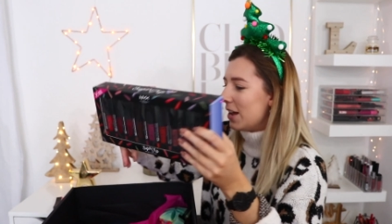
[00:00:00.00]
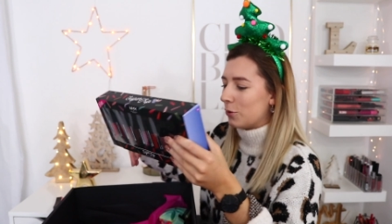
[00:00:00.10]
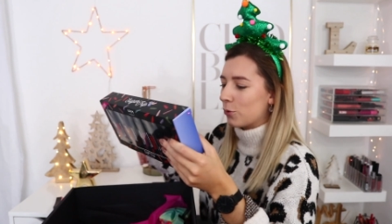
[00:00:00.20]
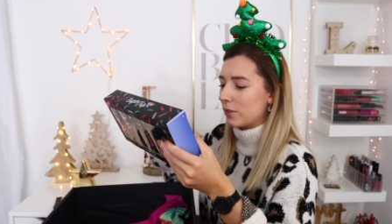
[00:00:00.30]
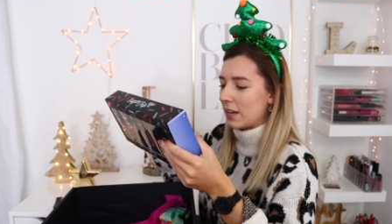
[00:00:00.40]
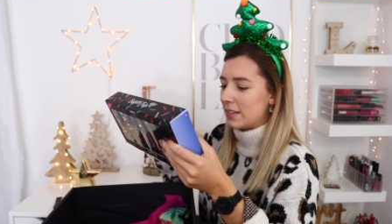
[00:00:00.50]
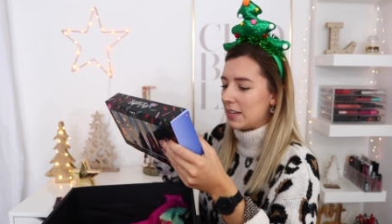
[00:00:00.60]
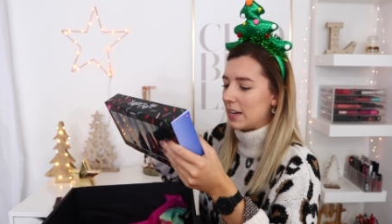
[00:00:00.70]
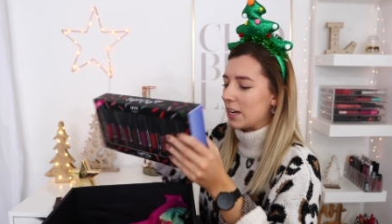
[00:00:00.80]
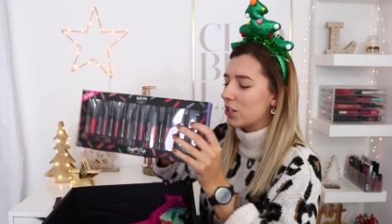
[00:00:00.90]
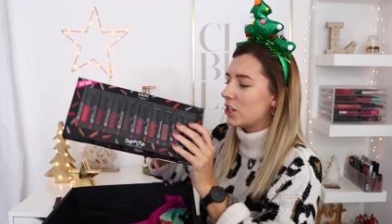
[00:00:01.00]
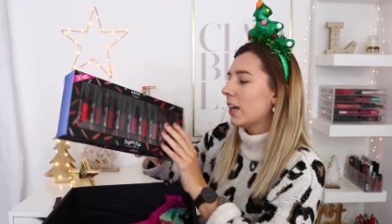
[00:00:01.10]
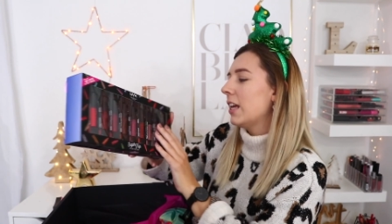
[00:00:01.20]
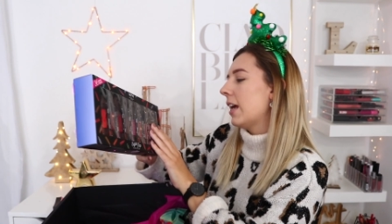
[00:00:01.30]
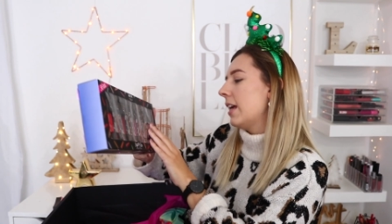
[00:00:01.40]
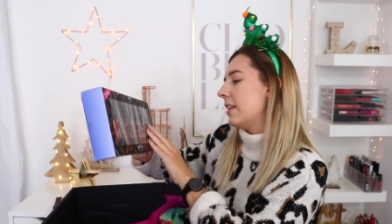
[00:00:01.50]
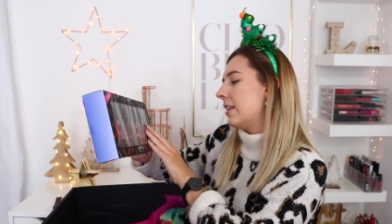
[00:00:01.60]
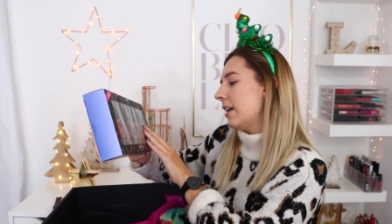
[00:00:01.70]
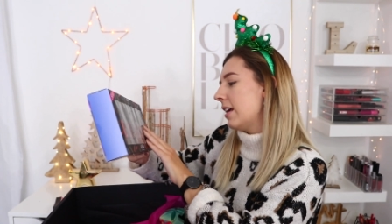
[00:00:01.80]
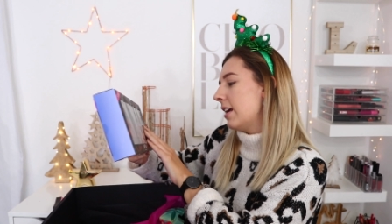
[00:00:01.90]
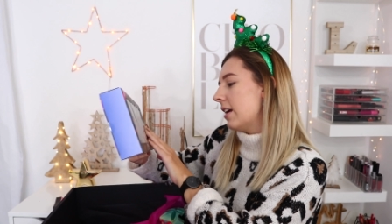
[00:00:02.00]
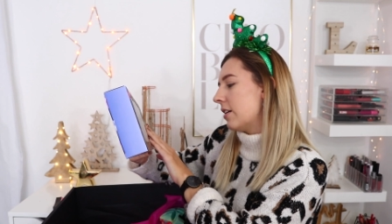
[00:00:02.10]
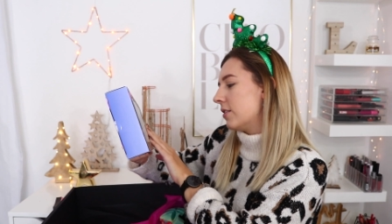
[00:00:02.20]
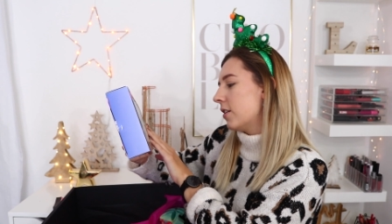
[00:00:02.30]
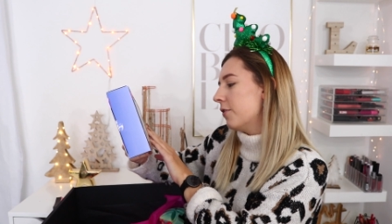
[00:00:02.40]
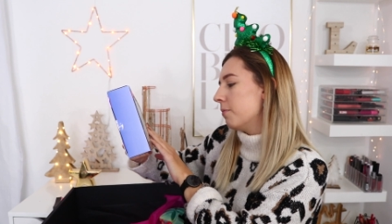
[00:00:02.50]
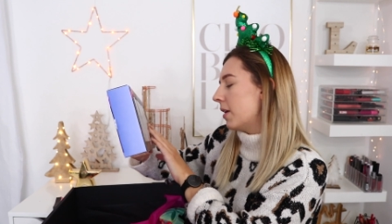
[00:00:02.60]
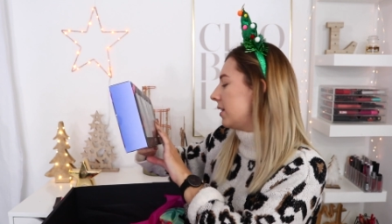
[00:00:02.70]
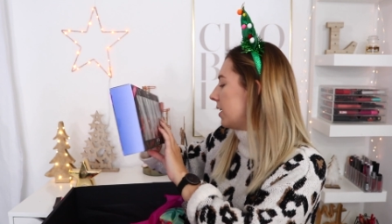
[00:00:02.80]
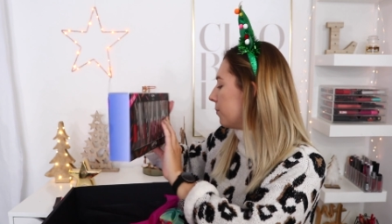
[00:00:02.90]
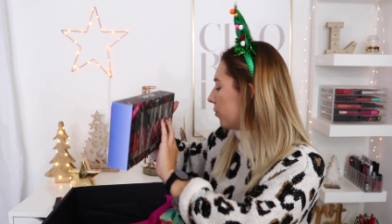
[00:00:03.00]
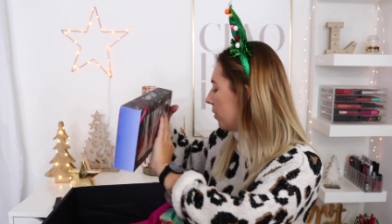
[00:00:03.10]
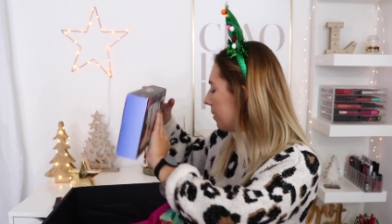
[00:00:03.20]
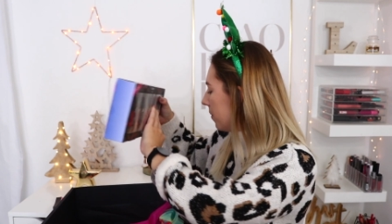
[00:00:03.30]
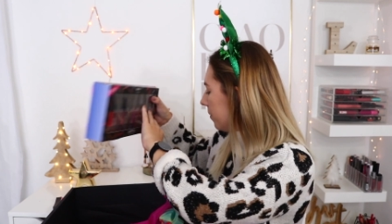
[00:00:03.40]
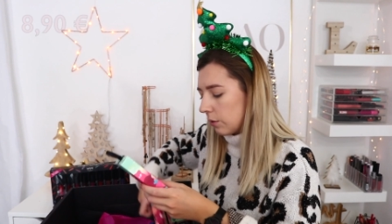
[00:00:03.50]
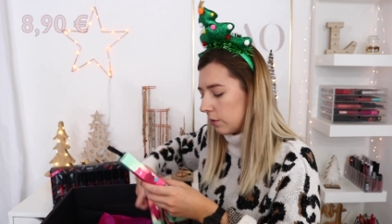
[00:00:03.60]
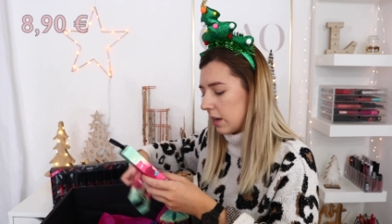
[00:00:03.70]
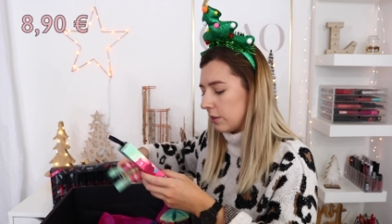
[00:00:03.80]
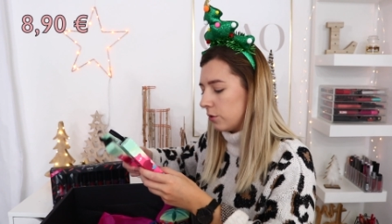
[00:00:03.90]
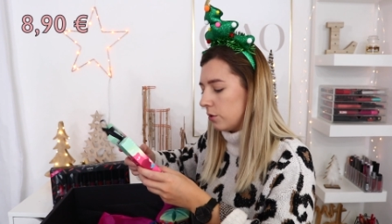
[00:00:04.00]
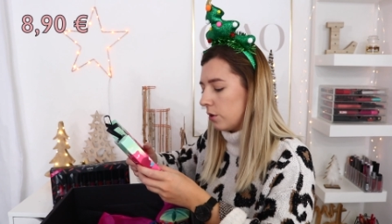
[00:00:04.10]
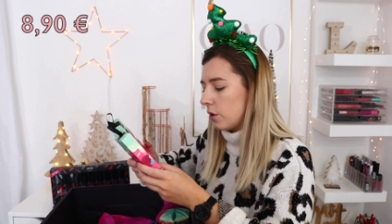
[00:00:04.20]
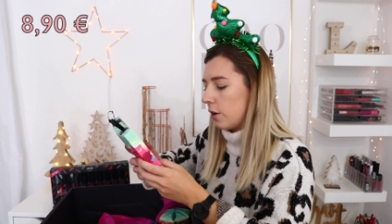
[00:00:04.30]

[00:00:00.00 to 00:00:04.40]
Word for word: donc on a des lingeries et des soft matte lip cream on a deux